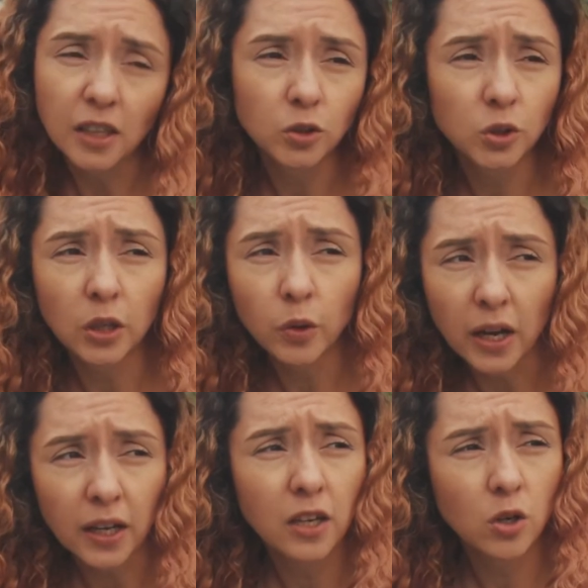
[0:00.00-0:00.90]
estoy
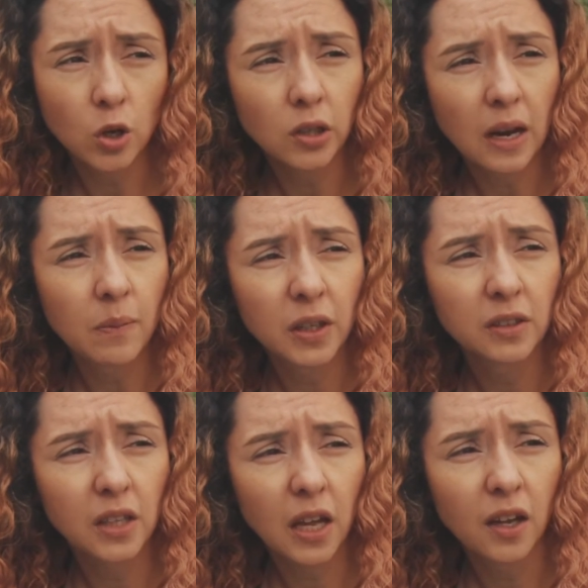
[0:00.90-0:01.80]
segura que no
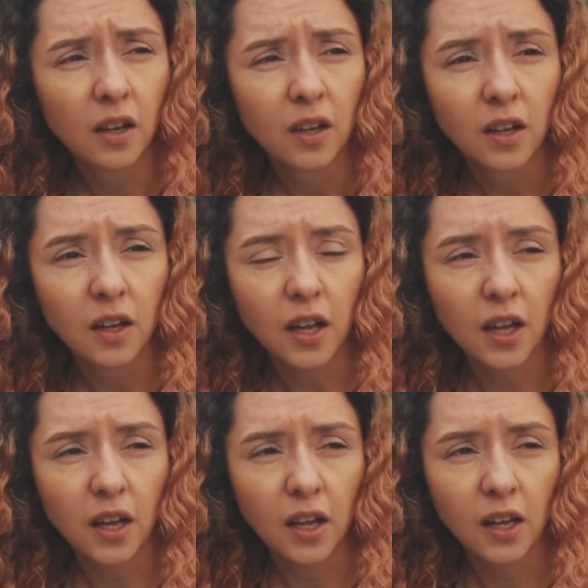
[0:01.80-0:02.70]
solamente
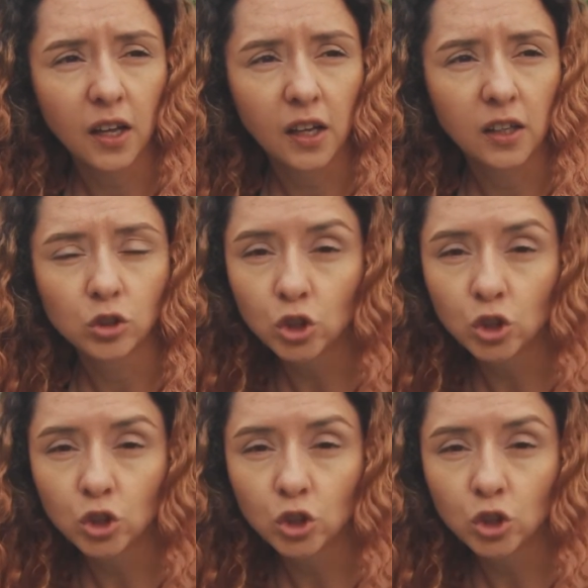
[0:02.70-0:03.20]
eh,